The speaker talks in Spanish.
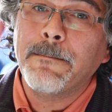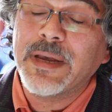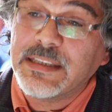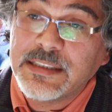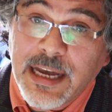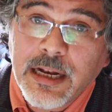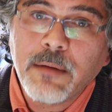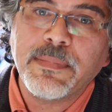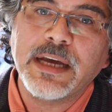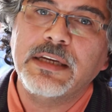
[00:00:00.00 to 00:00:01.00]
pensar
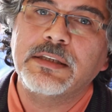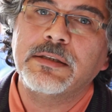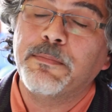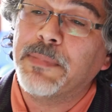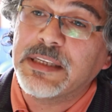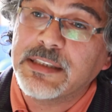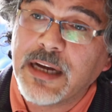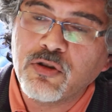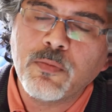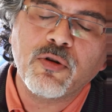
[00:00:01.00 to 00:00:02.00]
el país,
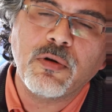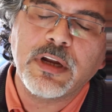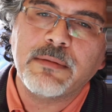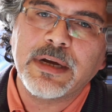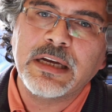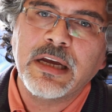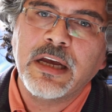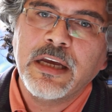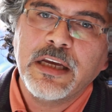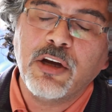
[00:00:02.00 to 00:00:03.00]
pensar sus problemas
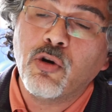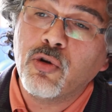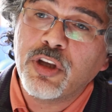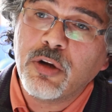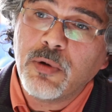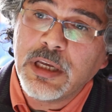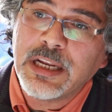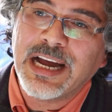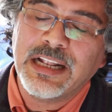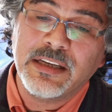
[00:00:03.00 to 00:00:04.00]
y
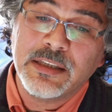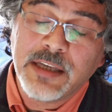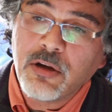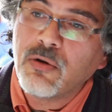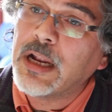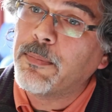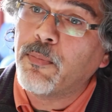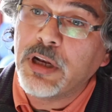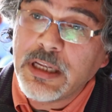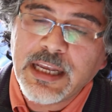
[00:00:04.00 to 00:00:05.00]
contribuir al diseño de las
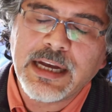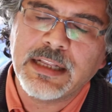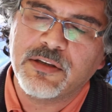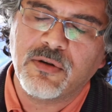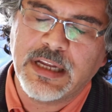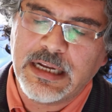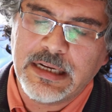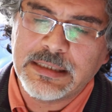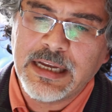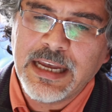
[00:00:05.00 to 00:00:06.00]
políticas
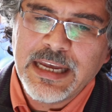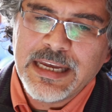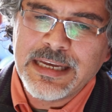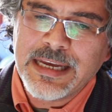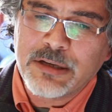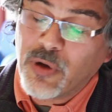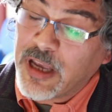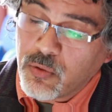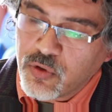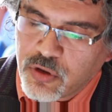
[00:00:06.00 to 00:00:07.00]
nacionales y a su
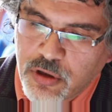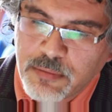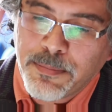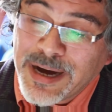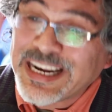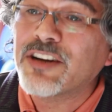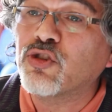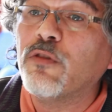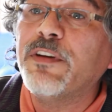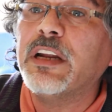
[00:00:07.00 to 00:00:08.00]
ejecución para
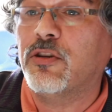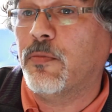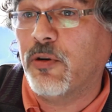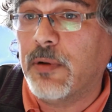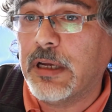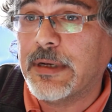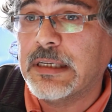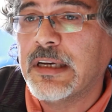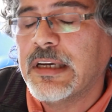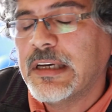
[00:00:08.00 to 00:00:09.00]
resolver dichos problemas.
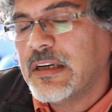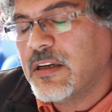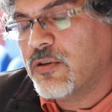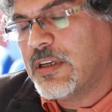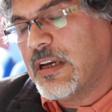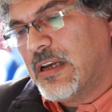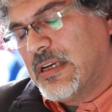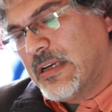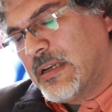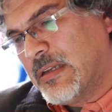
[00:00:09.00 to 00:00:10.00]
Entonces,
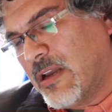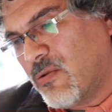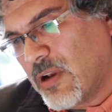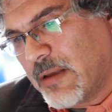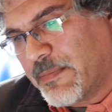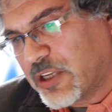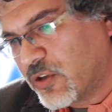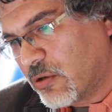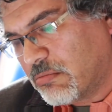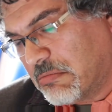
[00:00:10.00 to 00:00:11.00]
eh, tengo la
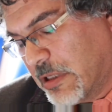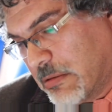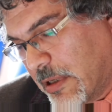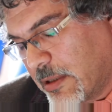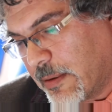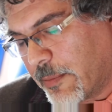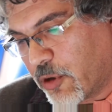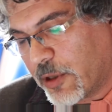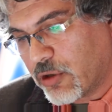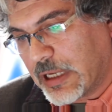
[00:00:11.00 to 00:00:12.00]
impresión,
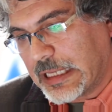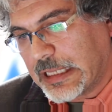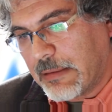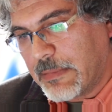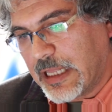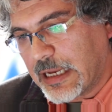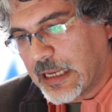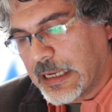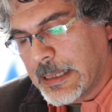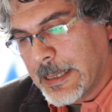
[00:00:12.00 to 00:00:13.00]
por lo menos esta es mi idea,
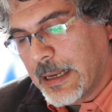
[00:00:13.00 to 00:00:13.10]
que